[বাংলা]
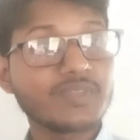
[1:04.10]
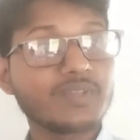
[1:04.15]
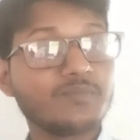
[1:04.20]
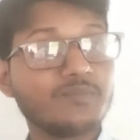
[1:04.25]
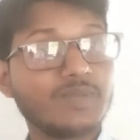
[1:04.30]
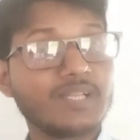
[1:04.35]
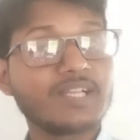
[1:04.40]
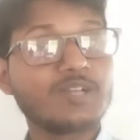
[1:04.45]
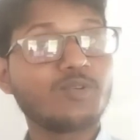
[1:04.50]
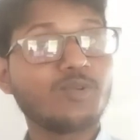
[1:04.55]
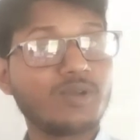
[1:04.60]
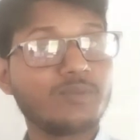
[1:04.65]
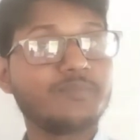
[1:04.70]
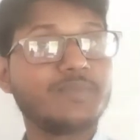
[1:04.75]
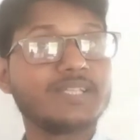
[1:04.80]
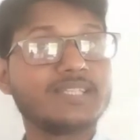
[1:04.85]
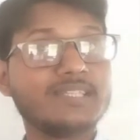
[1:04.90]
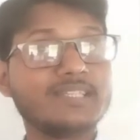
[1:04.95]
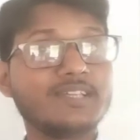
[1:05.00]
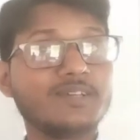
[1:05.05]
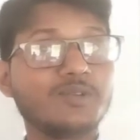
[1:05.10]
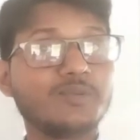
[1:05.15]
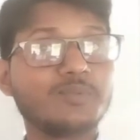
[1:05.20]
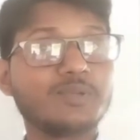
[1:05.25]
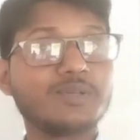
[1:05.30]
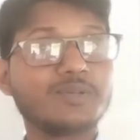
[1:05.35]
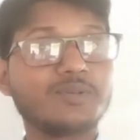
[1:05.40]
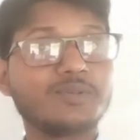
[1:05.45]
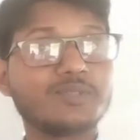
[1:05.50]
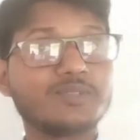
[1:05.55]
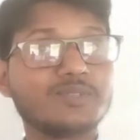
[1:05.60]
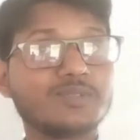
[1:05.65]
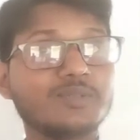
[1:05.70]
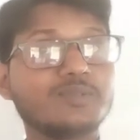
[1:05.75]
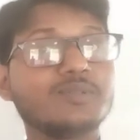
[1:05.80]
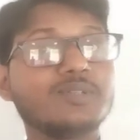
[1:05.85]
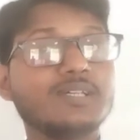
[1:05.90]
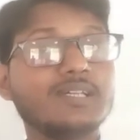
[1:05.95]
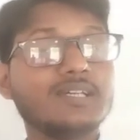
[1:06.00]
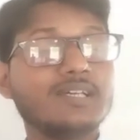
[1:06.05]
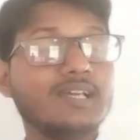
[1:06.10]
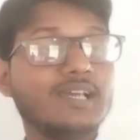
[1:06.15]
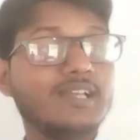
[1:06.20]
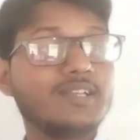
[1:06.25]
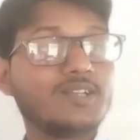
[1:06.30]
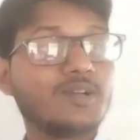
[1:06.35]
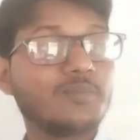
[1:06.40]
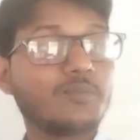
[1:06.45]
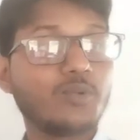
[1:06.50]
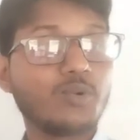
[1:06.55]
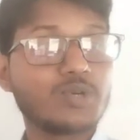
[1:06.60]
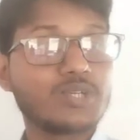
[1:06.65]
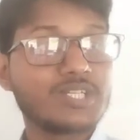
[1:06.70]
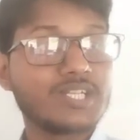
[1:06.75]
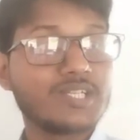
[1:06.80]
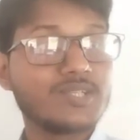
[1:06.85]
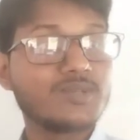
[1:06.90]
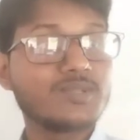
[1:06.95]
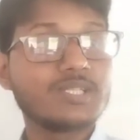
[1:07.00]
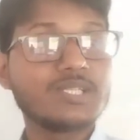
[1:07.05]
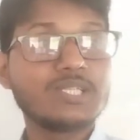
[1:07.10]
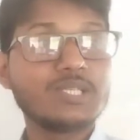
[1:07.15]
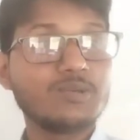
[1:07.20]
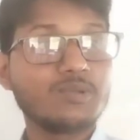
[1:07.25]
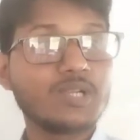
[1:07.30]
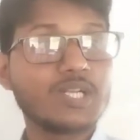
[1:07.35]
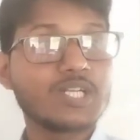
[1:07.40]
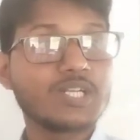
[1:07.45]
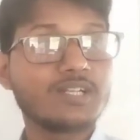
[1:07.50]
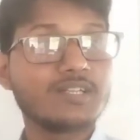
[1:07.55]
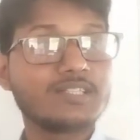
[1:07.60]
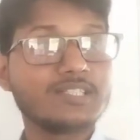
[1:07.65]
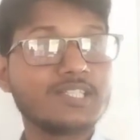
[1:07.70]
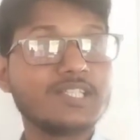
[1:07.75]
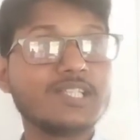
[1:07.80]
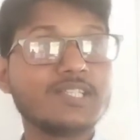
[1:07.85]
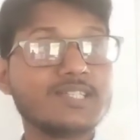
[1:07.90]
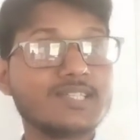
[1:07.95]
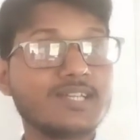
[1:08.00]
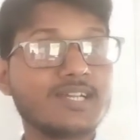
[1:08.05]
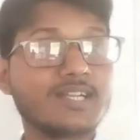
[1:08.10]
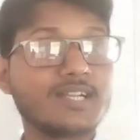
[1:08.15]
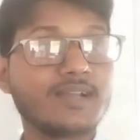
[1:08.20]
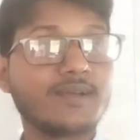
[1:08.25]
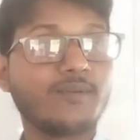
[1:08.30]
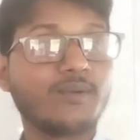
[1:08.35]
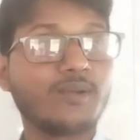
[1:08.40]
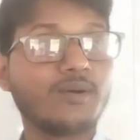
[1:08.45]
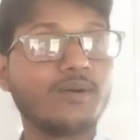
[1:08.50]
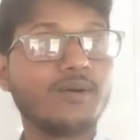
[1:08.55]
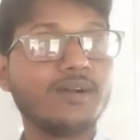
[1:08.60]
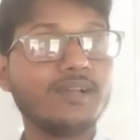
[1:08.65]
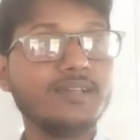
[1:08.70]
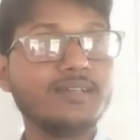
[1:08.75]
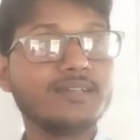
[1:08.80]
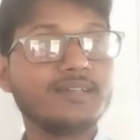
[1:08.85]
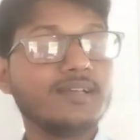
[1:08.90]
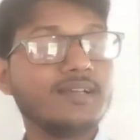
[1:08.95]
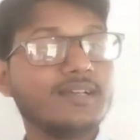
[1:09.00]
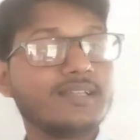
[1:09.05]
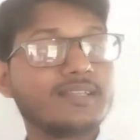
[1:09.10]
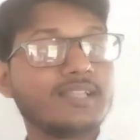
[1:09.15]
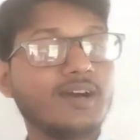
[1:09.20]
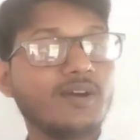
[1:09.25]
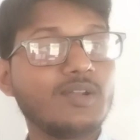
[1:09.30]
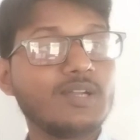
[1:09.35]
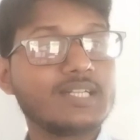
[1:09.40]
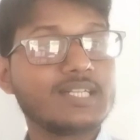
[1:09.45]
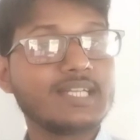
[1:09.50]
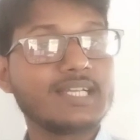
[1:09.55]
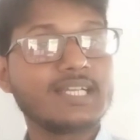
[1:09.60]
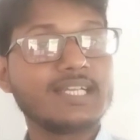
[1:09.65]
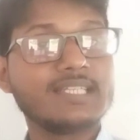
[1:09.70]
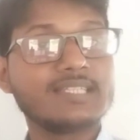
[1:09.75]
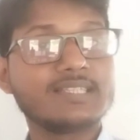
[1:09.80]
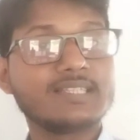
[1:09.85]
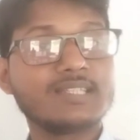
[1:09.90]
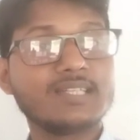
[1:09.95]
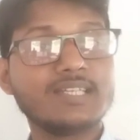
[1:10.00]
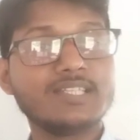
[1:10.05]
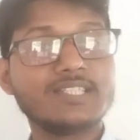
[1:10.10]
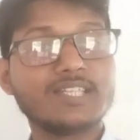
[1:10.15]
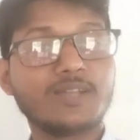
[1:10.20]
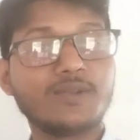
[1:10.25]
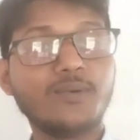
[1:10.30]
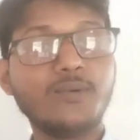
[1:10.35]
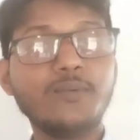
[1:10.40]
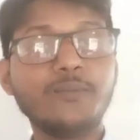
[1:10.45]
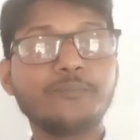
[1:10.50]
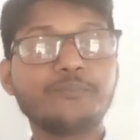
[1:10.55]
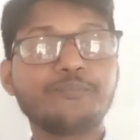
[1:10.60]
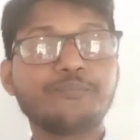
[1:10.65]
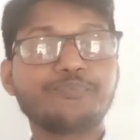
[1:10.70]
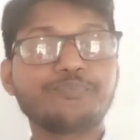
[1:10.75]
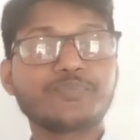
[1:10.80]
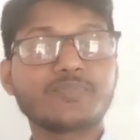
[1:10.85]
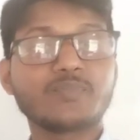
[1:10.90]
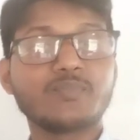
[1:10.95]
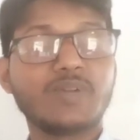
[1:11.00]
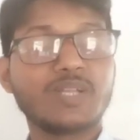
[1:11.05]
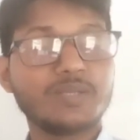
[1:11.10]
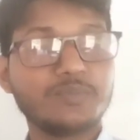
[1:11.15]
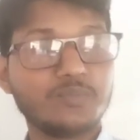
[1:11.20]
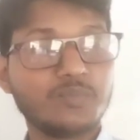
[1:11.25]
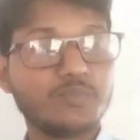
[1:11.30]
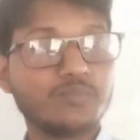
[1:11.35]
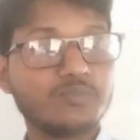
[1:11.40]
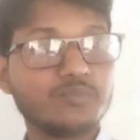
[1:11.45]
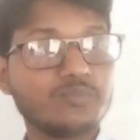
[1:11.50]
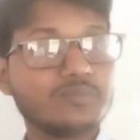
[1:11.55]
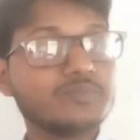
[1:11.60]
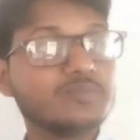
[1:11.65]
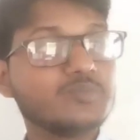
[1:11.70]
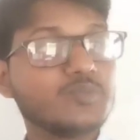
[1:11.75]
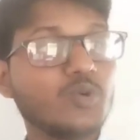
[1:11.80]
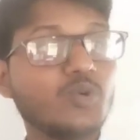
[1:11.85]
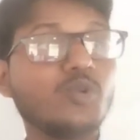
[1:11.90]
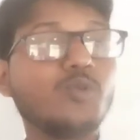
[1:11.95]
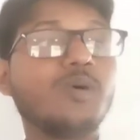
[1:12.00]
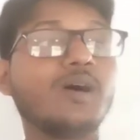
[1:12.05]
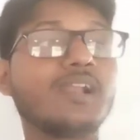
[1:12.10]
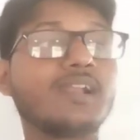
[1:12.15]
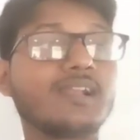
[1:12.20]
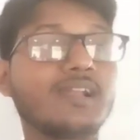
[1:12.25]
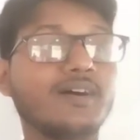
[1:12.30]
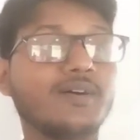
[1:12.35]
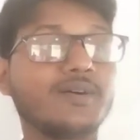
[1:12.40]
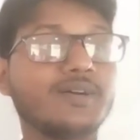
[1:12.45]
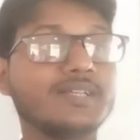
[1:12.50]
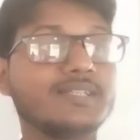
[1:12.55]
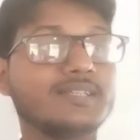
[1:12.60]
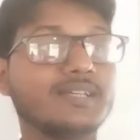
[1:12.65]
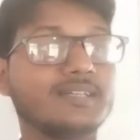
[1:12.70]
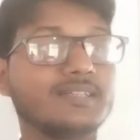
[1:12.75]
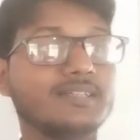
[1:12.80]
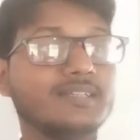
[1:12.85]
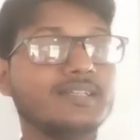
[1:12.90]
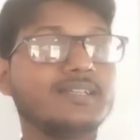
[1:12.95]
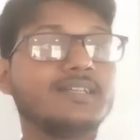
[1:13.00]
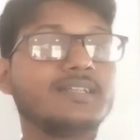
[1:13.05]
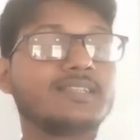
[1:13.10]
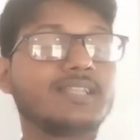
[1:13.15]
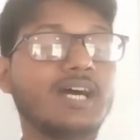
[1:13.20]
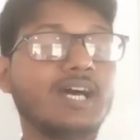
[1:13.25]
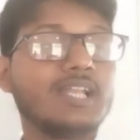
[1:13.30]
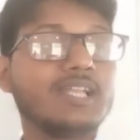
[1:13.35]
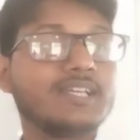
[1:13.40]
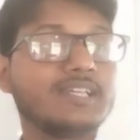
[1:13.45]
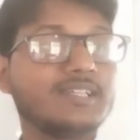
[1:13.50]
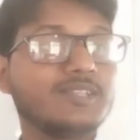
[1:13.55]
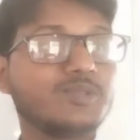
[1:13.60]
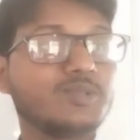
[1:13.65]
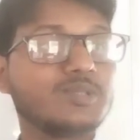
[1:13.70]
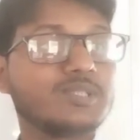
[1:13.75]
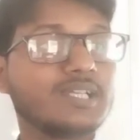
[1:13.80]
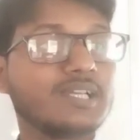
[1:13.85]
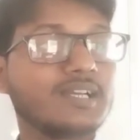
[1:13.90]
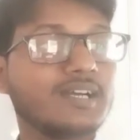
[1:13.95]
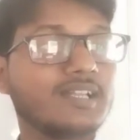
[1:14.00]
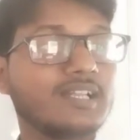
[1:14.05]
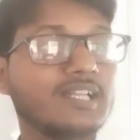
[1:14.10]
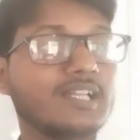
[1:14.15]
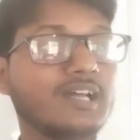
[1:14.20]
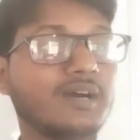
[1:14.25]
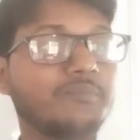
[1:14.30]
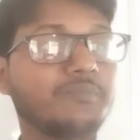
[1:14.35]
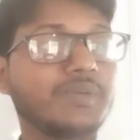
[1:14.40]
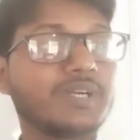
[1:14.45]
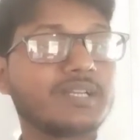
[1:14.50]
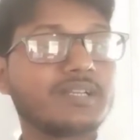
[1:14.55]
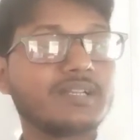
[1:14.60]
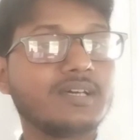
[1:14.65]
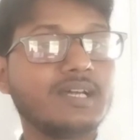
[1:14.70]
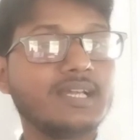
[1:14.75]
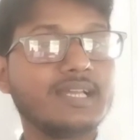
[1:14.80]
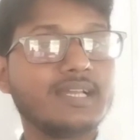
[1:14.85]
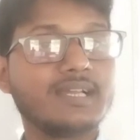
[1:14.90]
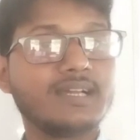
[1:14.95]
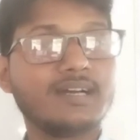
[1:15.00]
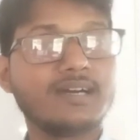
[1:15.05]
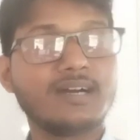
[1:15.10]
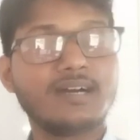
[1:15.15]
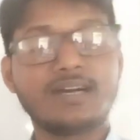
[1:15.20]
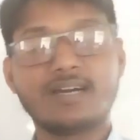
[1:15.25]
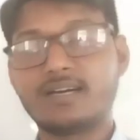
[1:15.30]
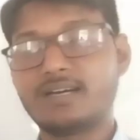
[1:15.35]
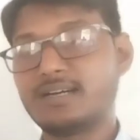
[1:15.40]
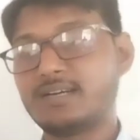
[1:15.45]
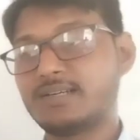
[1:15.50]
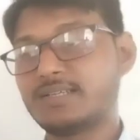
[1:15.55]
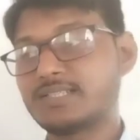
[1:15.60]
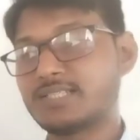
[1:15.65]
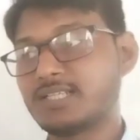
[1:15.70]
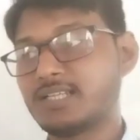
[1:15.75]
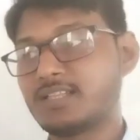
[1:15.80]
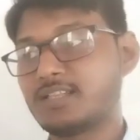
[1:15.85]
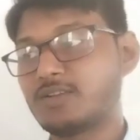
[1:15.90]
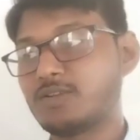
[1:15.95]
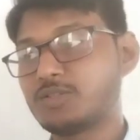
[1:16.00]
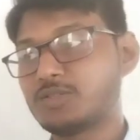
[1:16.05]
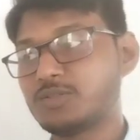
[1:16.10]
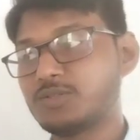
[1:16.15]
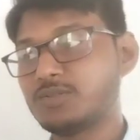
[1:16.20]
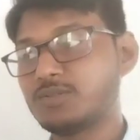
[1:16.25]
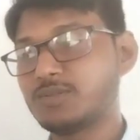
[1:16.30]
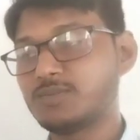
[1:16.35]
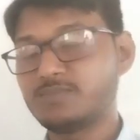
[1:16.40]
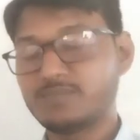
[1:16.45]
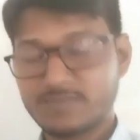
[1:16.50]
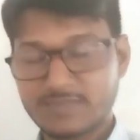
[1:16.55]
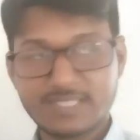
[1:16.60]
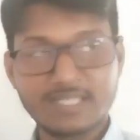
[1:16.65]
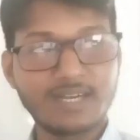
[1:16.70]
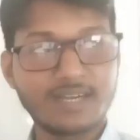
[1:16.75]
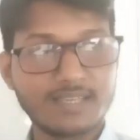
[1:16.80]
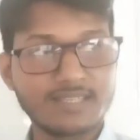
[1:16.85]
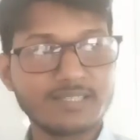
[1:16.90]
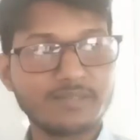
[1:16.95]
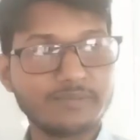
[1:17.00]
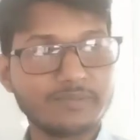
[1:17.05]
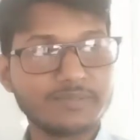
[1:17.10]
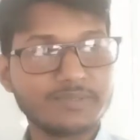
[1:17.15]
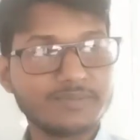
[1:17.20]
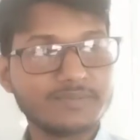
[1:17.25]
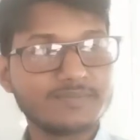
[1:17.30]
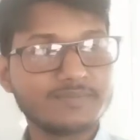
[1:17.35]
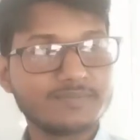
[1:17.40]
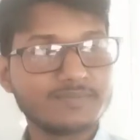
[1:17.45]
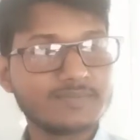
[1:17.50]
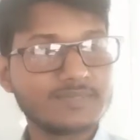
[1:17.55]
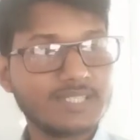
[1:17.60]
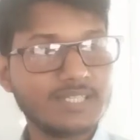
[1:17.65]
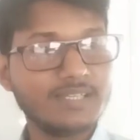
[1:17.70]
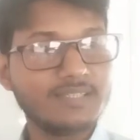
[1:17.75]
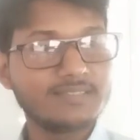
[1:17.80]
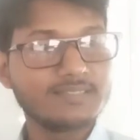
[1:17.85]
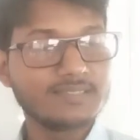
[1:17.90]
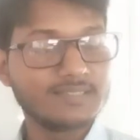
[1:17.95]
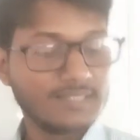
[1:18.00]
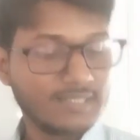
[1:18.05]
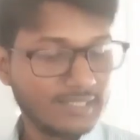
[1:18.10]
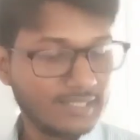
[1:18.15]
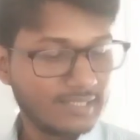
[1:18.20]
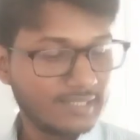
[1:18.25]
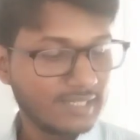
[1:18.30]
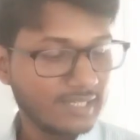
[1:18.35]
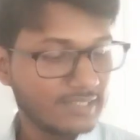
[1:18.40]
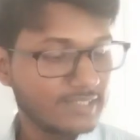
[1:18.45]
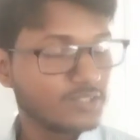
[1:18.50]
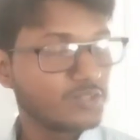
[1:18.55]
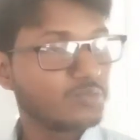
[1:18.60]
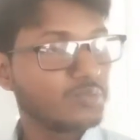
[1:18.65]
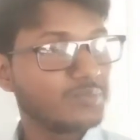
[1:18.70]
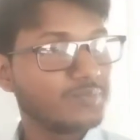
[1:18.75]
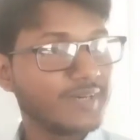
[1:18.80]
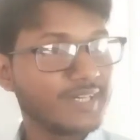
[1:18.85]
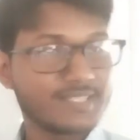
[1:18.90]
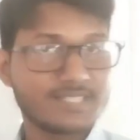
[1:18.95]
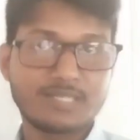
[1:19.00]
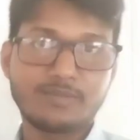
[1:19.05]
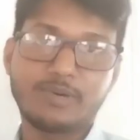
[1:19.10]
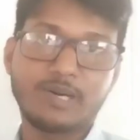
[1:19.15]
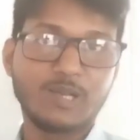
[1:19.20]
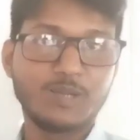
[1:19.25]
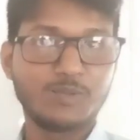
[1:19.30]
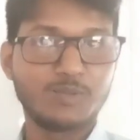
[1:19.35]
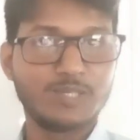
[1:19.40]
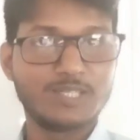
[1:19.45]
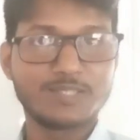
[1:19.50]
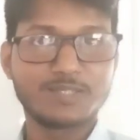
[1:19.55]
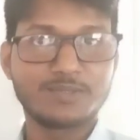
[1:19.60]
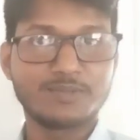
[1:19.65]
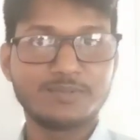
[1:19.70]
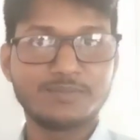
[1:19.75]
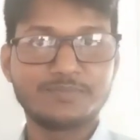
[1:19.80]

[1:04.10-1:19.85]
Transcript: মানে কোন প্যাথিকের ওপরে করছো এইসব কোশ্চেন যদি ডিউরেশান যদি জিজ্ঞাসা করা হয় তাহলে সেক্ষেত্রে যেন মানে ভুলভাল না হয়ে যায় তাহলে কিন্তু সেখানে নাম্বারটা সাধারণত কাটা যাবে ঠিক আছে দেখা যাচ্ছে তুমি পাঁচটা ভালো বলেছো